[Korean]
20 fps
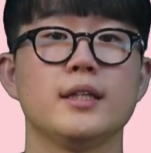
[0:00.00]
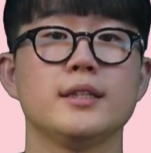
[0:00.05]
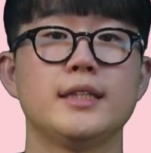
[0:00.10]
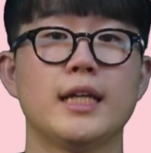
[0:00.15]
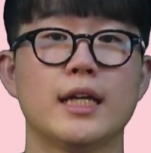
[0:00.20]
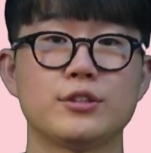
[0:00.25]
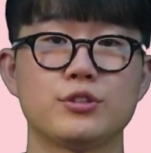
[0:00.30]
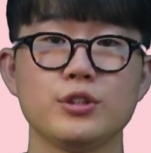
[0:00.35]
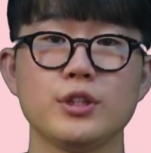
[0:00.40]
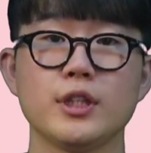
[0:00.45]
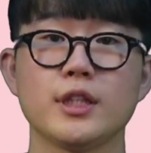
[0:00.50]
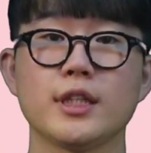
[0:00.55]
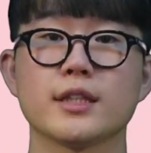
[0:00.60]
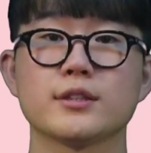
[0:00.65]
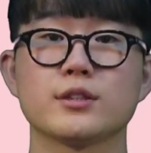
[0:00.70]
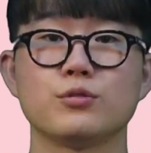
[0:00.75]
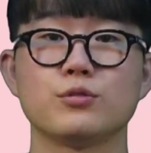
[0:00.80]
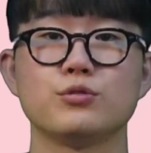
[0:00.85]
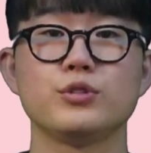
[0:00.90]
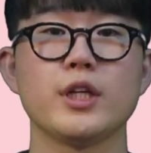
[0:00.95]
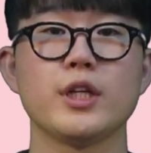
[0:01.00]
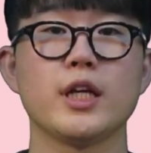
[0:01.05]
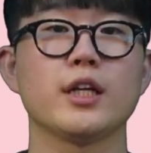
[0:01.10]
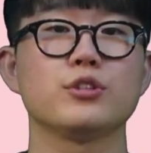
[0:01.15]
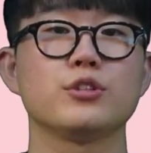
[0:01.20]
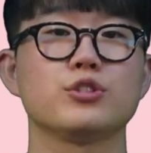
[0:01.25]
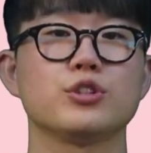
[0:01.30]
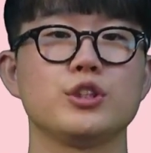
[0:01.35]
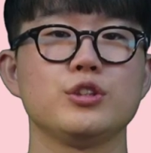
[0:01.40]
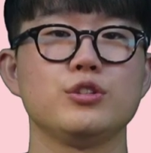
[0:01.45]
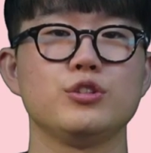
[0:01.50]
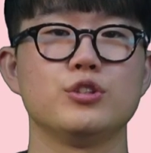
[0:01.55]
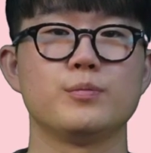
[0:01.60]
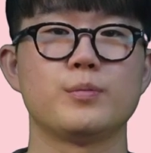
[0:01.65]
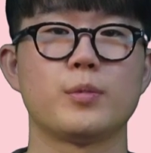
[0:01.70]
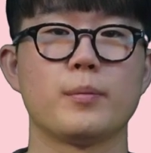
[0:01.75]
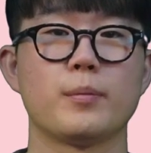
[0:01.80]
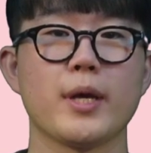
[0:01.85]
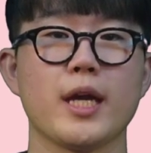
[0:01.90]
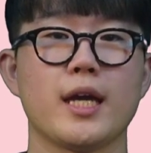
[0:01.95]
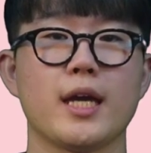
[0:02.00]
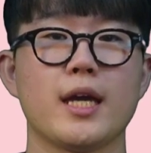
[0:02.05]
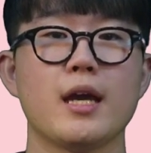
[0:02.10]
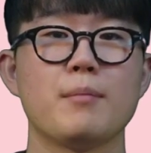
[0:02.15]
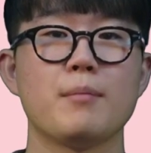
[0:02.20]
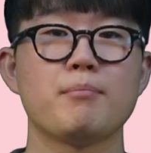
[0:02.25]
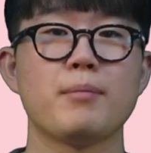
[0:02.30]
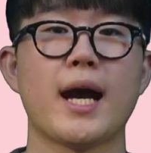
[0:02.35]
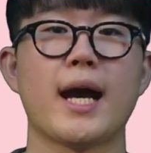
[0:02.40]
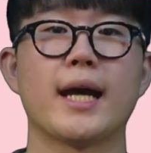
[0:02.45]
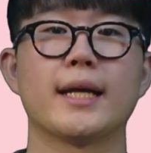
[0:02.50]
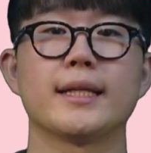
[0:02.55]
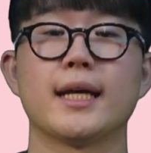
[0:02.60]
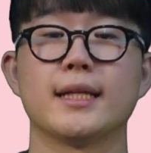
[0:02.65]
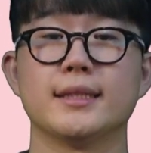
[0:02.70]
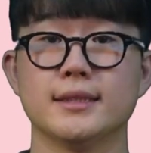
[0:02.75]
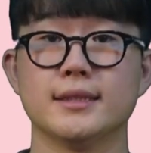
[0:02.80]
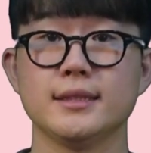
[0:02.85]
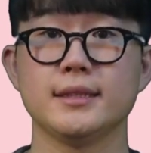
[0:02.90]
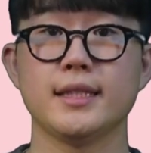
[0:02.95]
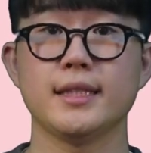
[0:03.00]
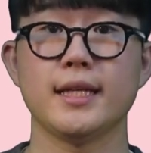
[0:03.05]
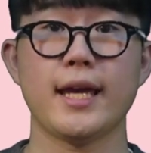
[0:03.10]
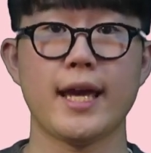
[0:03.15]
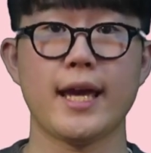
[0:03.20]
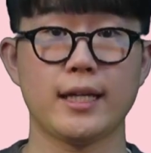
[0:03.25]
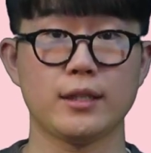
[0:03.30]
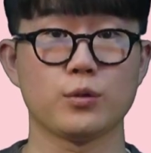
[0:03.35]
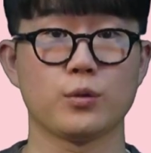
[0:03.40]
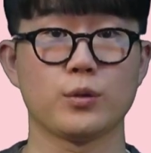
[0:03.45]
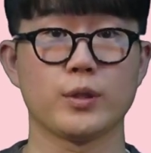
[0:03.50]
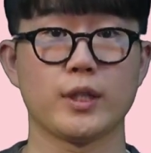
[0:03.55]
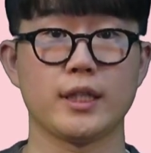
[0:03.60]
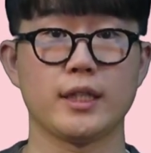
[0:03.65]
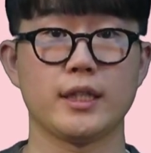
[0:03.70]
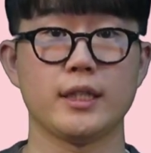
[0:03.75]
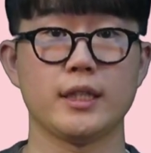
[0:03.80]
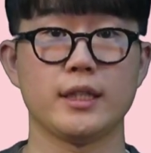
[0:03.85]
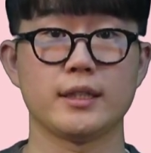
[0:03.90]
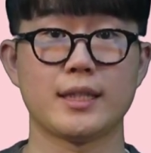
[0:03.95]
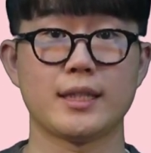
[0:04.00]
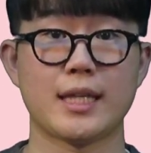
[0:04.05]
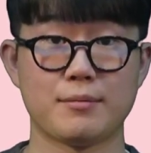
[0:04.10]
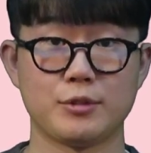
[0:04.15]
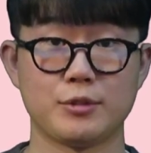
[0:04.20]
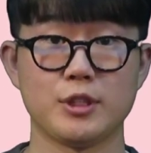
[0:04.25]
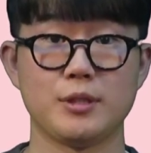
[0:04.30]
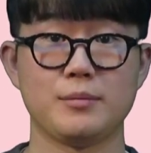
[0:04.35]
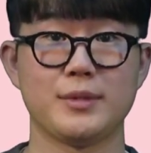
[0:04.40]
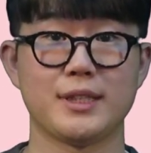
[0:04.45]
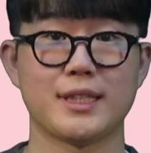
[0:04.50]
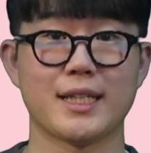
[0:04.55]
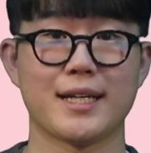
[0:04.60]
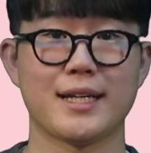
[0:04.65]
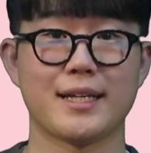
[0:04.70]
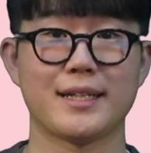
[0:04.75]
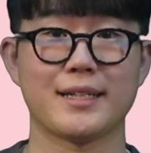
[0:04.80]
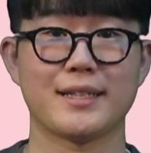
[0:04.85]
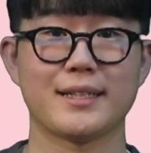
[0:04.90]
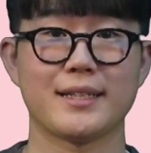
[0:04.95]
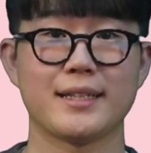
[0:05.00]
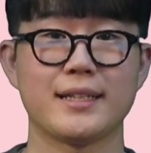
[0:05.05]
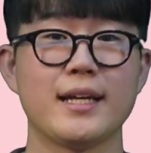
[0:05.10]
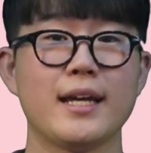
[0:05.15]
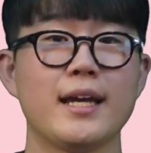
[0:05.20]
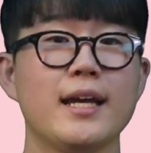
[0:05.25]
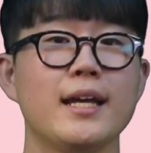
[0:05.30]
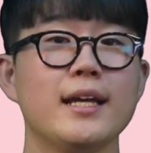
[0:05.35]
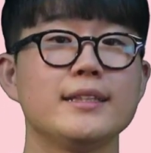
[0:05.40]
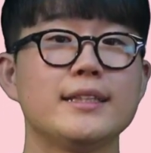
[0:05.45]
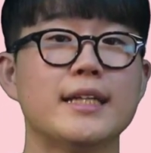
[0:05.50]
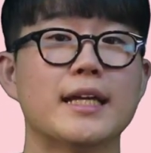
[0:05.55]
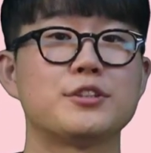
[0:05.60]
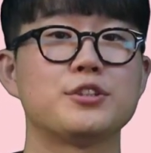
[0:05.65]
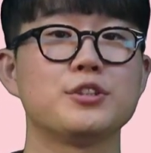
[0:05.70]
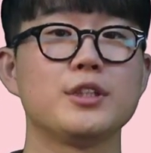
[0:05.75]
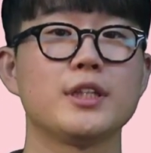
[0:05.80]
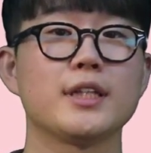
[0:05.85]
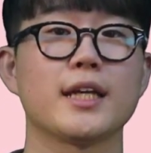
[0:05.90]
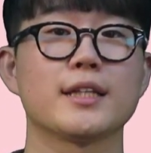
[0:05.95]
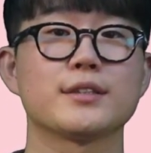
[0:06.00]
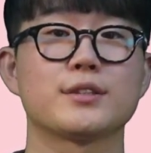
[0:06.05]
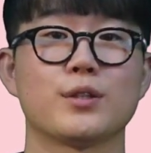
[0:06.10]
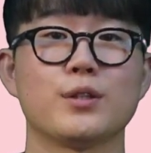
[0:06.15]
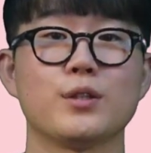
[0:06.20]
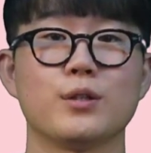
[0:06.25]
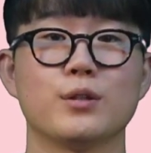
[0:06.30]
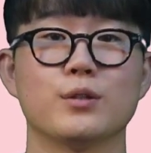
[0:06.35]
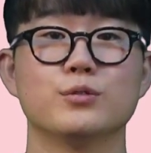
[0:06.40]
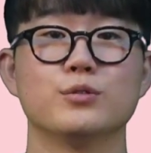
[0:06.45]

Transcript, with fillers: 예수님께서 우리에게 주신 율법에 반하는 행동이기 때문입니다. 예수님께서